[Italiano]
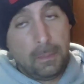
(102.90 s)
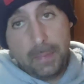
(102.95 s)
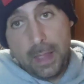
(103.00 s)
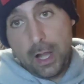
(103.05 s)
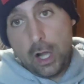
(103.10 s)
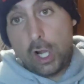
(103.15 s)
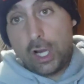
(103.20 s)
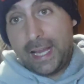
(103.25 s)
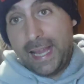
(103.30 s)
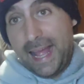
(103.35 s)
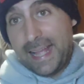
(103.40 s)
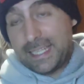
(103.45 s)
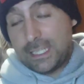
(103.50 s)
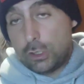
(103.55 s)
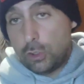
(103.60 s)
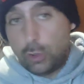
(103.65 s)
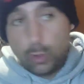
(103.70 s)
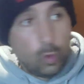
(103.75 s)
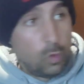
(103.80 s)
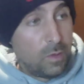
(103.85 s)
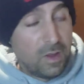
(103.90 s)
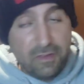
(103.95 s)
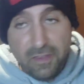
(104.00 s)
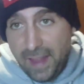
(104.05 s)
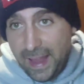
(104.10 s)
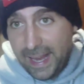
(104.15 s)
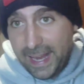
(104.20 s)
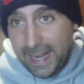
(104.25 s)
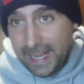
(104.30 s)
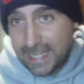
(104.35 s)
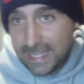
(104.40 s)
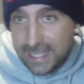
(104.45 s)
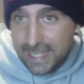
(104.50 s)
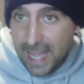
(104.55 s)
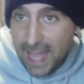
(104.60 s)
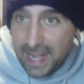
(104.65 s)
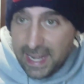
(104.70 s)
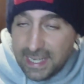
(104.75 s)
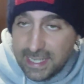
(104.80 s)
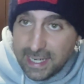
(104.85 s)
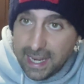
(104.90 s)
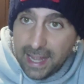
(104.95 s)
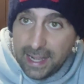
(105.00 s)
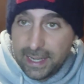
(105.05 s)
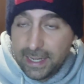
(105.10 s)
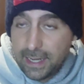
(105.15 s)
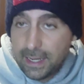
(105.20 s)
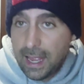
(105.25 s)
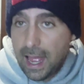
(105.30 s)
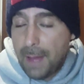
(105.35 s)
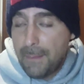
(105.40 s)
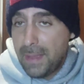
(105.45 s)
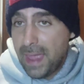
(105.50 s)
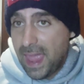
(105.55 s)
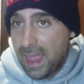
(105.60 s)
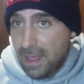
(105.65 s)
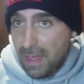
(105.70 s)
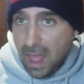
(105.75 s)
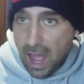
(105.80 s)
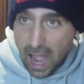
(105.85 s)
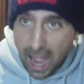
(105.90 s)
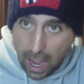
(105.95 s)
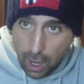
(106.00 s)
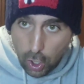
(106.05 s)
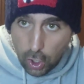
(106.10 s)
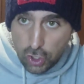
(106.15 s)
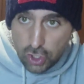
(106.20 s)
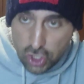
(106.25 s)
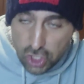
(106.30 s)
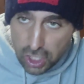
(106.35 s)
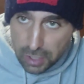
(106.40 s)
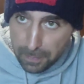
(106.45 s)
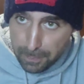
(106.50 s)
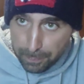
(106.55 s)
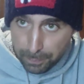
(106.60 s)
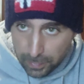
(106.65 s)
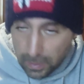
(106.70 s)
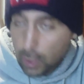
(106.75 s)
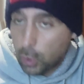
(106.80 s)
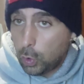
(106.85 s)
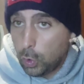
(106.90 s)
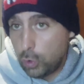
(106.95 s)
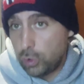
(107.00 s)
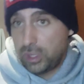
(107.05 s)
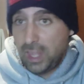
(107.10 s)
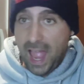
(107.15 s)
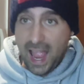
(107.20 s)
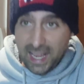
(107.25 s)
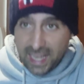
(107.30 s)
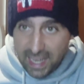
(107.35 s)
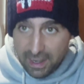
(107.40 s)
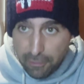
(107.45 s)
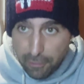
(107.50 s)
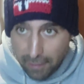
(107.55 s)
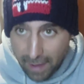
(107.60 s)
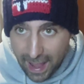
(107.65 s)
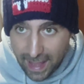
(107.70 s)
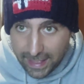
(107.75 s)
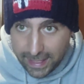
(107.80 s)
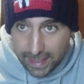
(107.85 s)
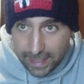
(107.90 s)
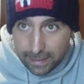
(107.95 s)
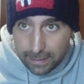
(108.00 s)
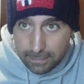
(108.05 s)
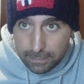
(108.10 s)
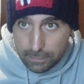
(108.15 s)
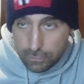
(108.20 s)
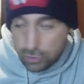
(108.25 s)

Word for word: Però cazzo, tu mi fai incazzare, sai. A me a oggi conta anche Fanta.